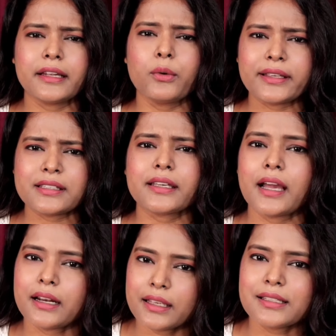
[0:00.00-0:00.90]
तेल को ऐसे
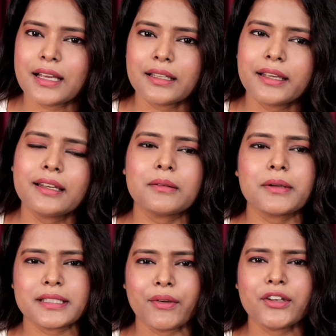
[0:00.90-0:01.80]
तैयार किया जाता है कि
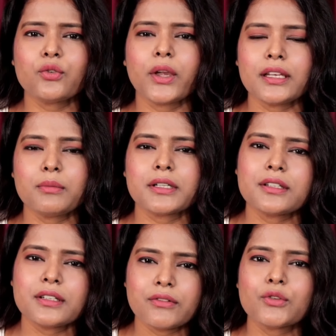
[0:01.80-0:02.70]
लगभग 70 टू 80
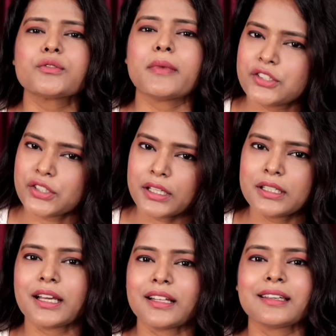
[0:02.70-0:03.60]
परसेंट रिव्यूज मैच
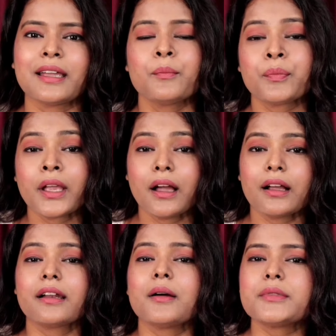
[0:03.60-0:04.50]
कर ही जाते हैं
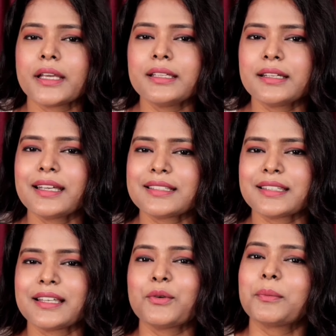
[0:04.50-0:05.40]
अगर हम सही तरीके
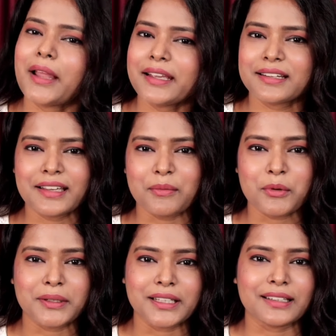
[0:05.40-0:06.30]
से तेल को अप्लाई करके
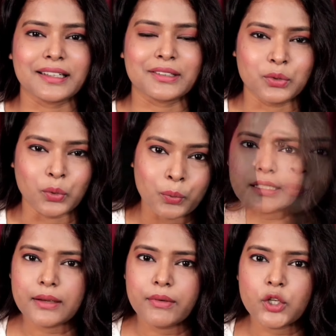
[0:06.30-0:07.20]
आपको बताते हैं तो
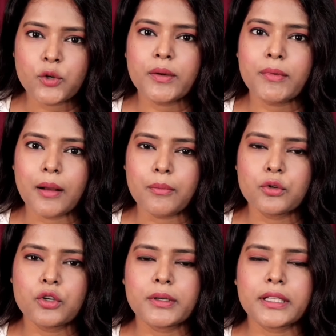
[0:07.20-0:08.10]
आज के वीडियो में मैं
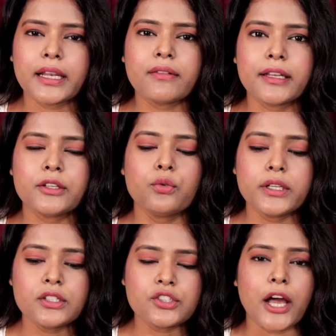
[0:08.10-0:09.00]
आप लोगों को बताने वाली
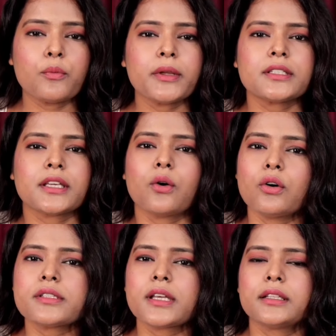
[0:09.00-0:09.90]
हूँ इन चारों में से
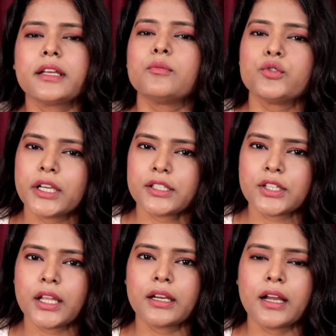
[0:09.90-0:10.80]
कौन सा तेल मुझे
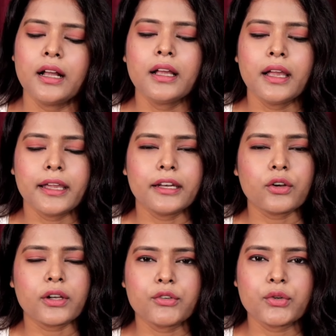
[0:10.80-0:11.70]
अच्छा लगा
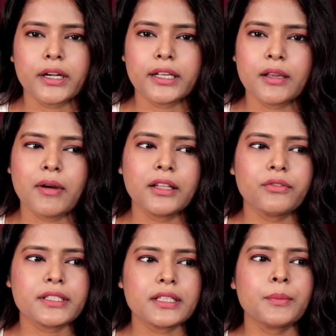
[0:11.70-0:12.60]
इनको रिव्यू करने के
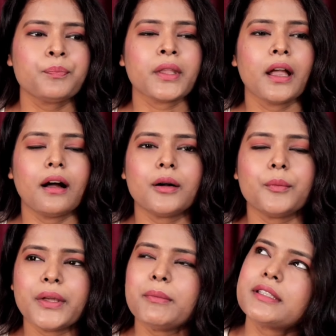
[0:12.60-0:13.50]
बाद वैसे
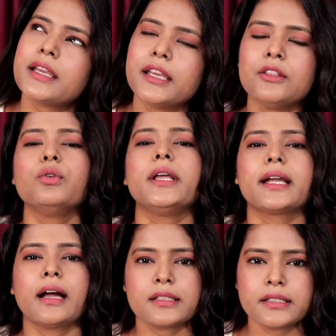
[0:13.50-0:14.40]
इनमें से
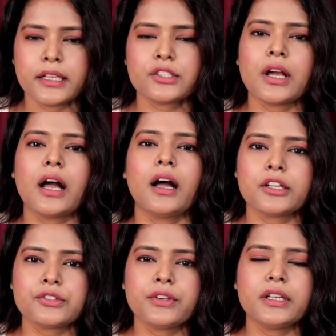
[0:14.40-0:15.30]
इंदुलेखा सेशा
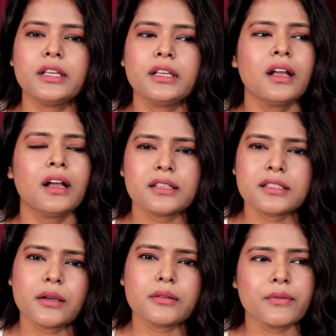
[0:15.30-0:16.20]
अश्विनी
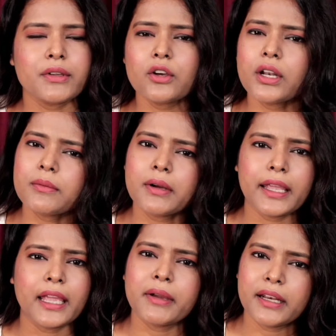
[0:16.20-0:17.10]
सभी को
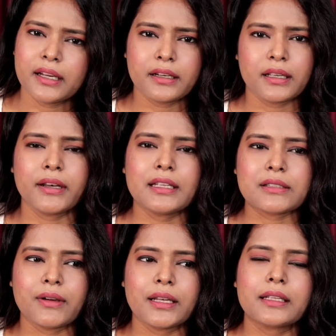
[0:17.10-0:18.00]
लगभग एक महीना करके मैंने
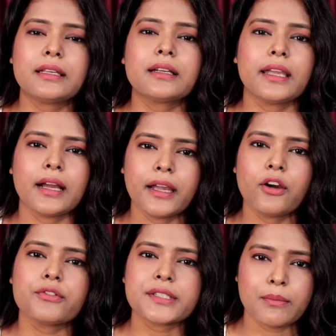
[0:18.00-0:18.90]
इस्तेमाल किया
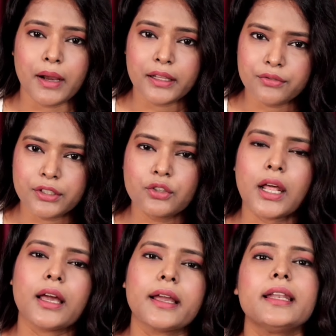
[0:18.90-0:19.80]
है और उसके बाद वीडियो
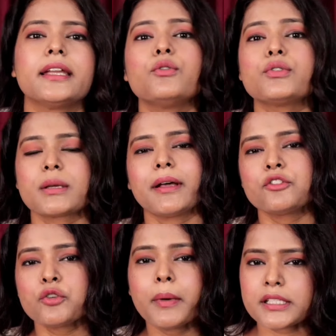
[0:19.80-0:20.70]
डाला है लेकिन उसके
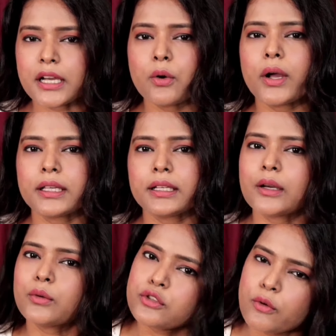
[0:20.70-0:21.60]
बाद जो बचा हुआ
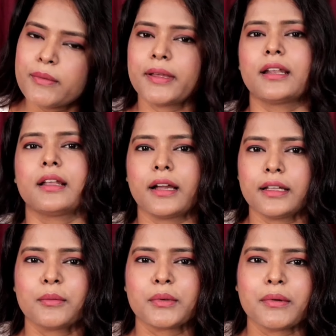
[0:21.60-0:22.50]
तेल था उसको भी मैंने
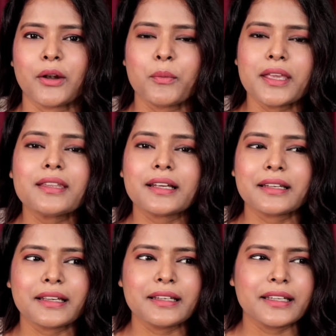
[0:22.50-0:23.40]
लगाया था अपने बालों में ये
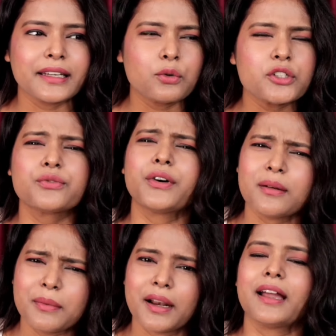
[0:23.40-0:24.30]
देखने के लिए कि कुछ
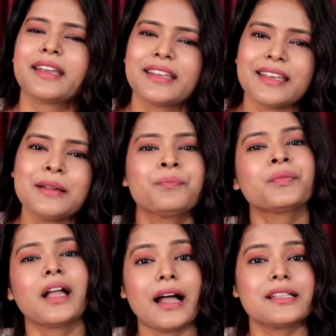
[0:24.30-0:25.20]
फर्क पड़ा है कि नहीं
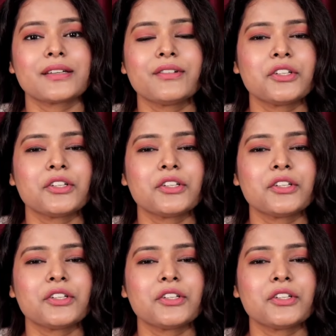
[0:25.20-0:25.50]
आज